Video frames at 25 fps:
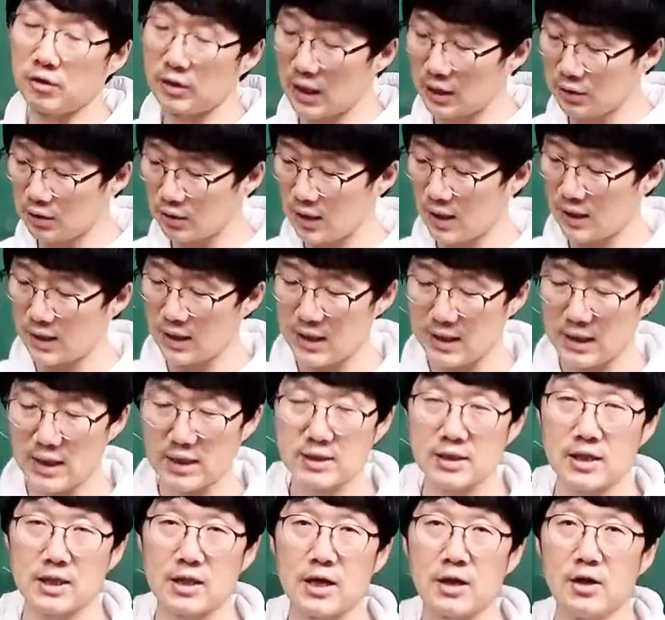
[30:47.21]
그래서 내가
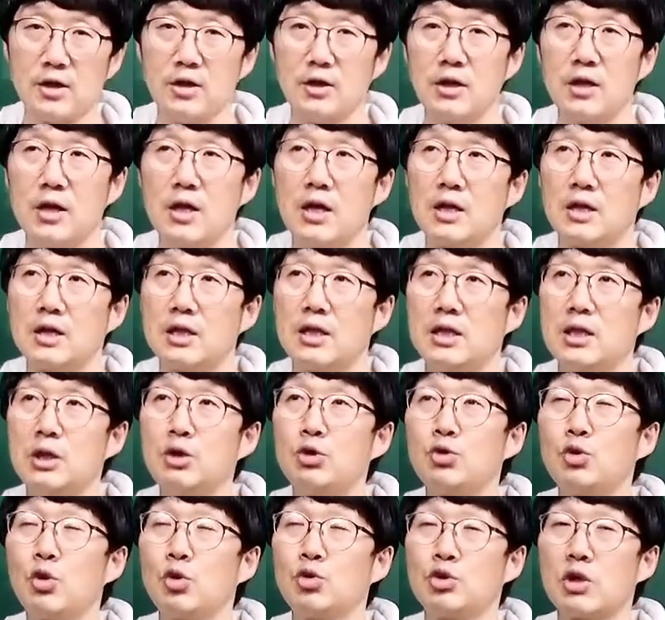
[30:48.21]
얘기했잖아요. 이
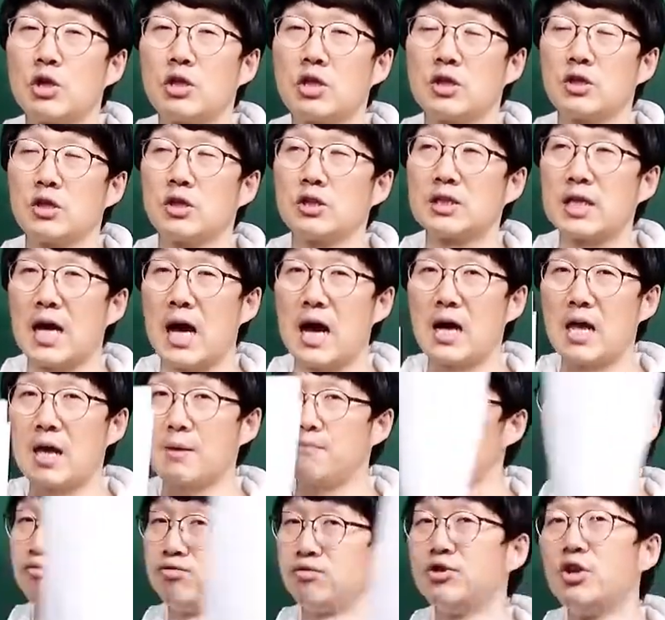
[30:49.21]
인동주의 신선
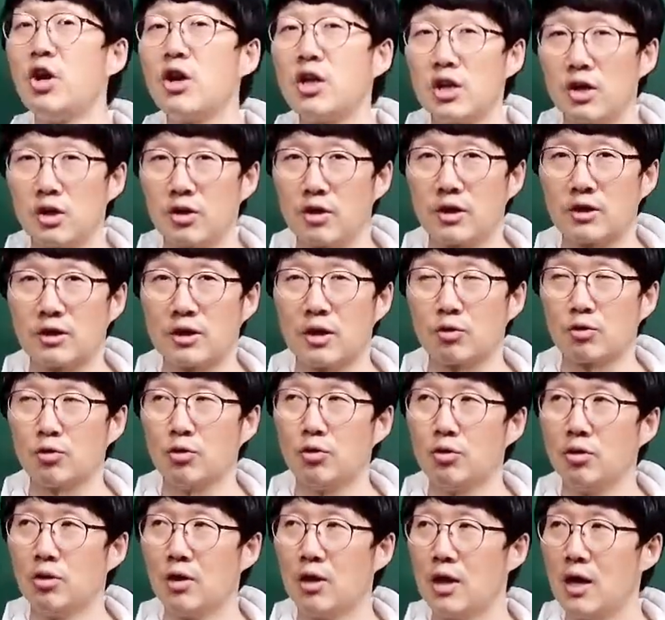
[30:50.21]
자아의 분열이
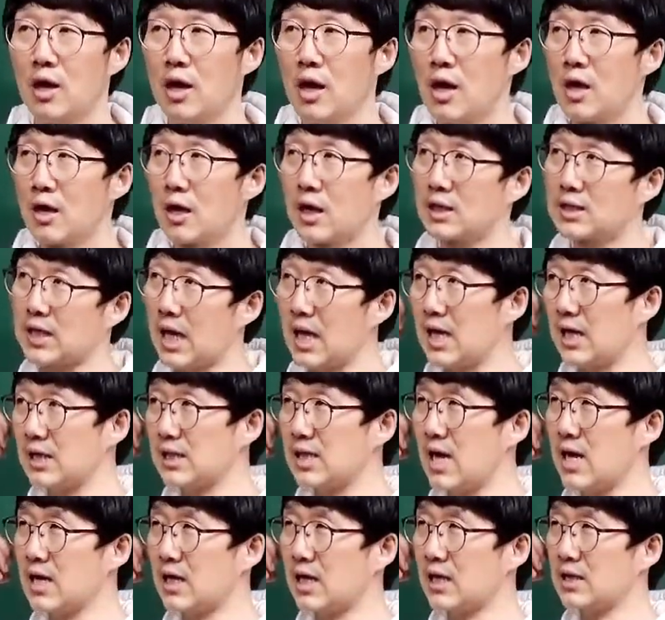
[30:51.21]
일어난다고 자기가
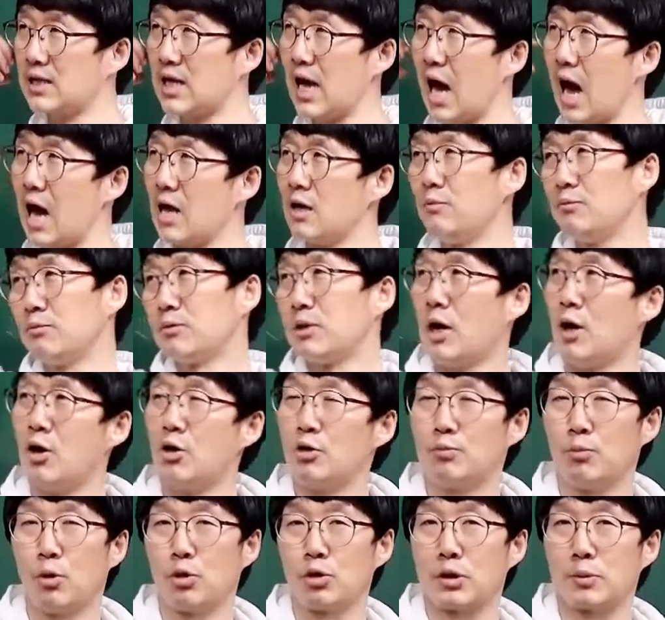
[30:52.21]
생각하는
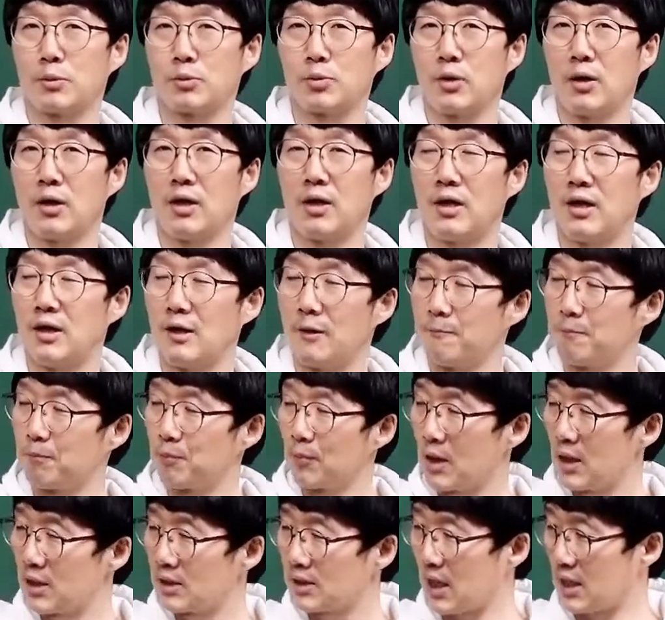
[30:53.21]
아름다운 모습과
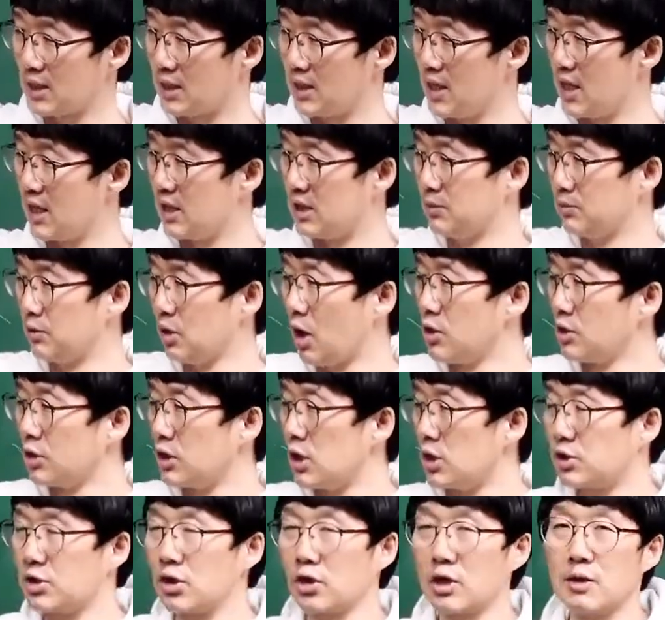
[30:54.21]
자기의 지금
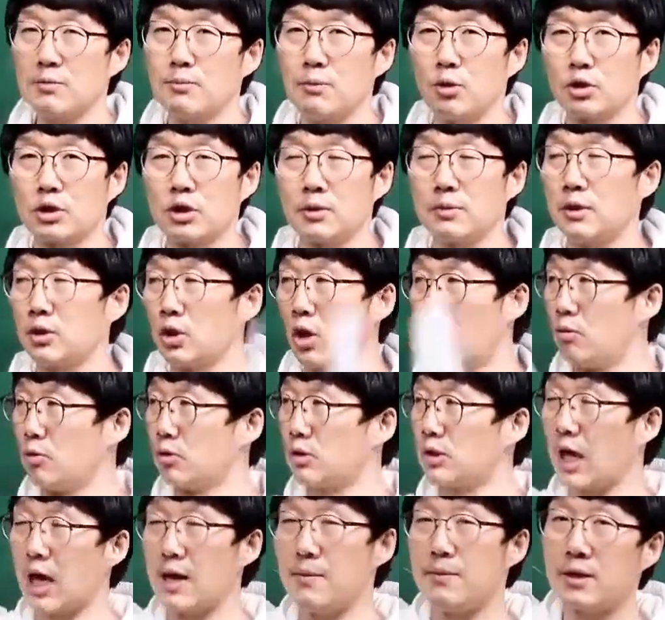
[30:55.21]
현실적인 모습이
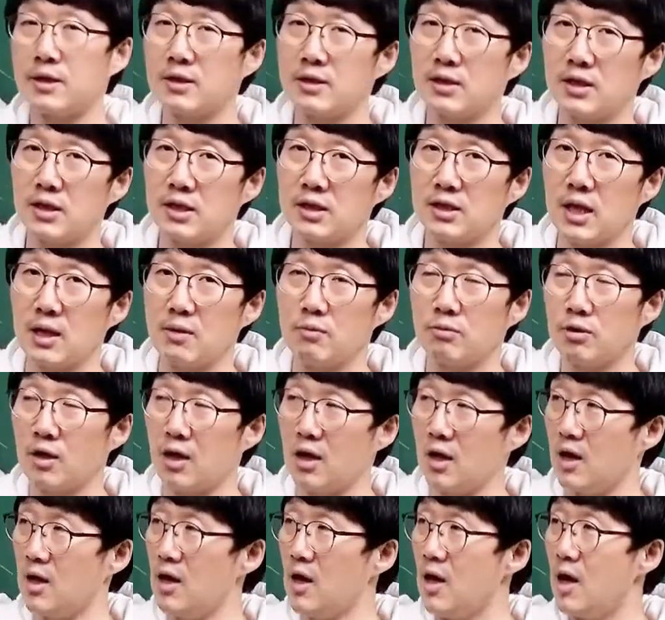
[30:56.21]
너무 갭이 크기
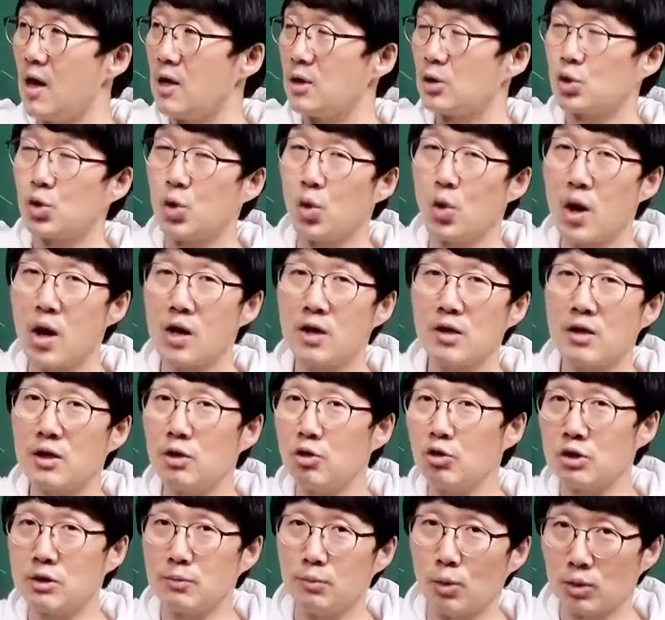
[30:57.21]
때문에 조화를
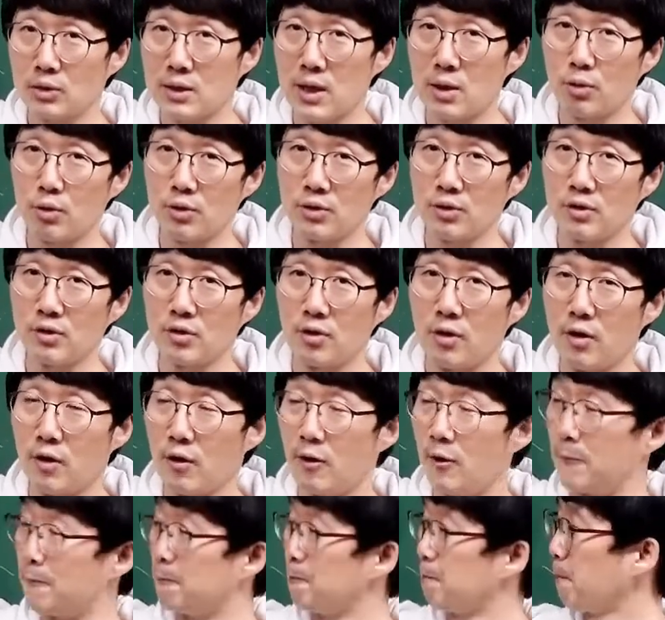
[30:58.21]
이루지 못하고 있는
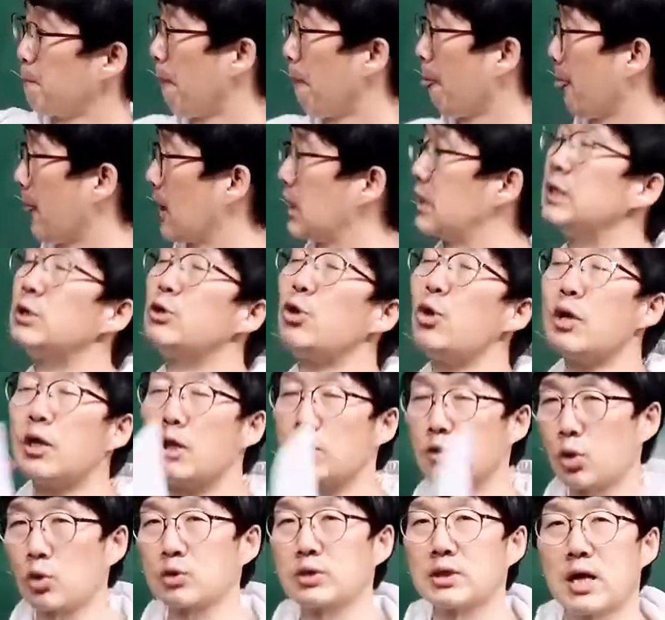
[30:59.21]
거예요. 그로
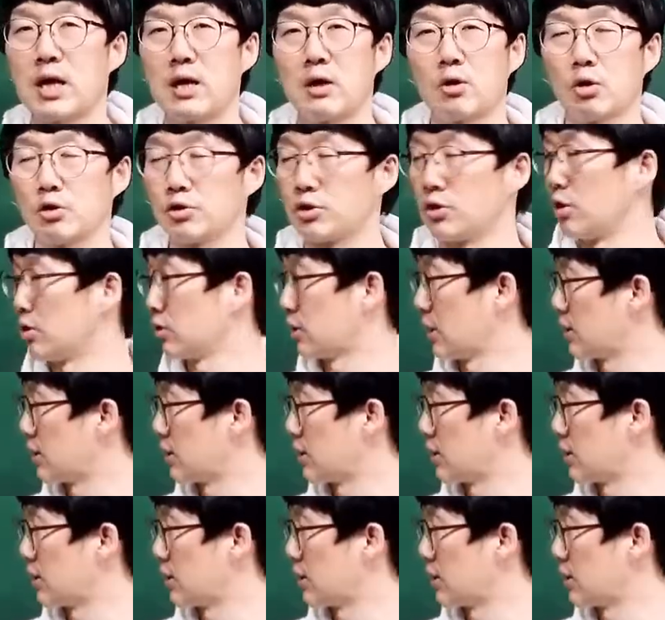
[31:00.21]
인해 속상한 거죠.